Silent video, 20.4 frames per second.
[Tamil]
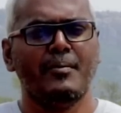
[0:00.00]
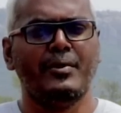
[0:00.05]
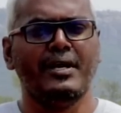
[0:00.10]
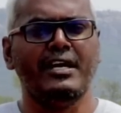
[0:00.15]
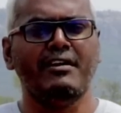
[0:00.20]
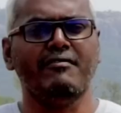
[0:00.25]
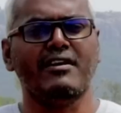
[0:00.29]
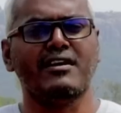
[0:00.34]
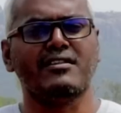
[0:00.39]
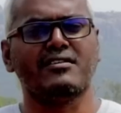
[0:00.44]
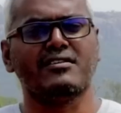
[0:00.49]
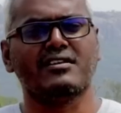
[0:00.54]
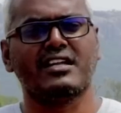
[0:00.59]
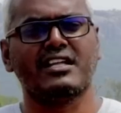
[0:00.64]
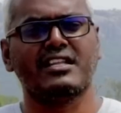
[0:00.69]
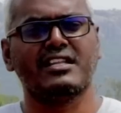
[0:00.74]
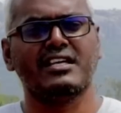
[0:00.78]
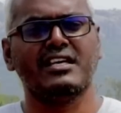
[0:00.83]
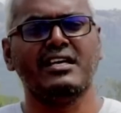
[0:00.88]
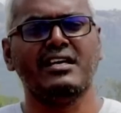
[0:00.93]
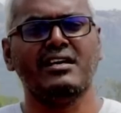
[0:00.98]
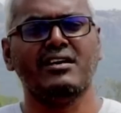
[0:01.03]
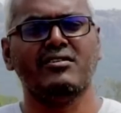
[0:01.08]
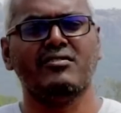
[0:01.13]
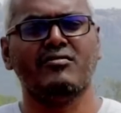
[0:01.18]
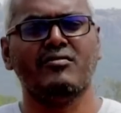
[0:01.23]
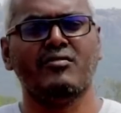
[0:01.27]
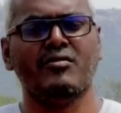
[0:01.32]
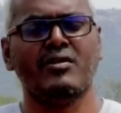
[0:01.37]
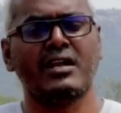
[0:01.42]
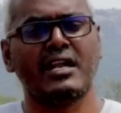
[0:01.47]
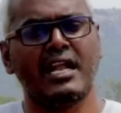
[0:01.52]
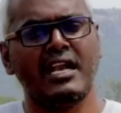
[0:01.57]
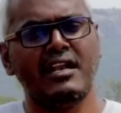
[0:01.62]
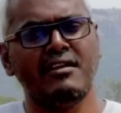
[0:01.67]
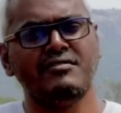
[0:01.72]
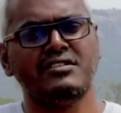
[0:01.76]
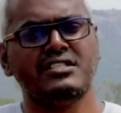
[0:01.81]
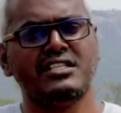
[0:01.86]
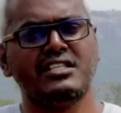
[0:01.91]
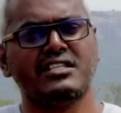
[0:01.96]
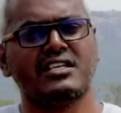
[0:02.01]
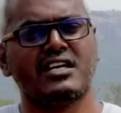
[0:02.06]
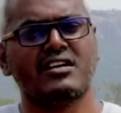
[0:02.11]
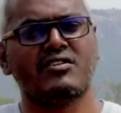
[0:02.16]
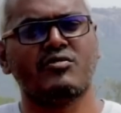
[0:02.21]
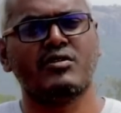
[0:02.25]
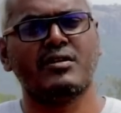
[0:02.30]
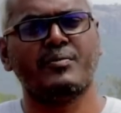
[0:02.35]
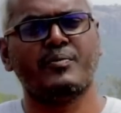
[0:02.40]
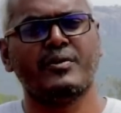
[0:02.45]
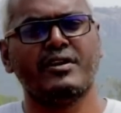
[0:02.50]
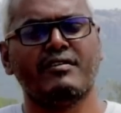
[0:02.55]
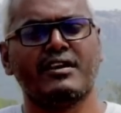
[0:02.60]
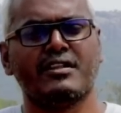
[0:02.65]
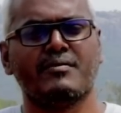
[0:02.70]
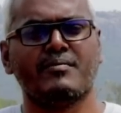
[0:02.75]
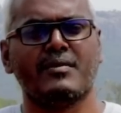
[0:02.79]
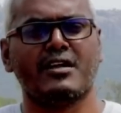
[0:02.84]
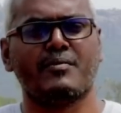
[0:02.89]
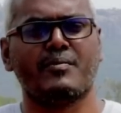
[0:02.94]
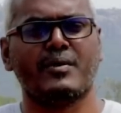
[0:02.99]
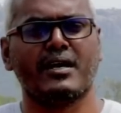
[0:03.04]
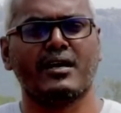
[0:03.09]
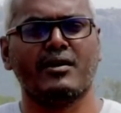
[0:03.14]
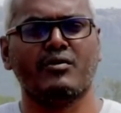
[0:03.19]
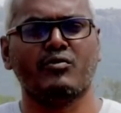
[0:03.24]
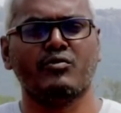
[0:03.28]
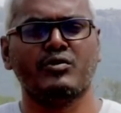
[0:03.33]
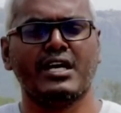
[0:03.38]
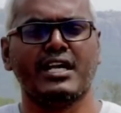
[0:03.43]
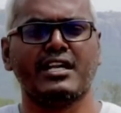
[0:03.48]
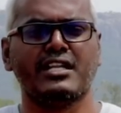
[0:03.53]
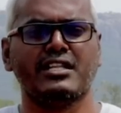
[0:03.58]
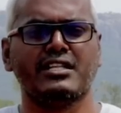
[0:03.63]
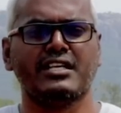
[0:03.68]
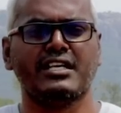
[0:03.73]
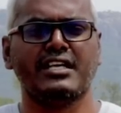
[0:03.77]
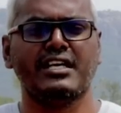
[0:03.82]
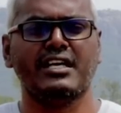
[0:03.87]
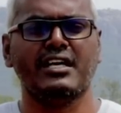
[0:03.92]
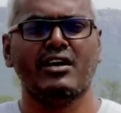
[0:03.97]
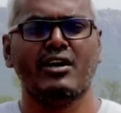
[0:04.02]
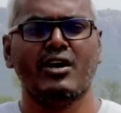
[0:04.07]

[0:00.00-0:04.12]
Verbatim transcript: பிடிவாதங்கிறது ஒரு நல்ல விஷயத்துக்காக கூட பிடிவாதமாக இருப்பாங்க உதாரணத்துக்கு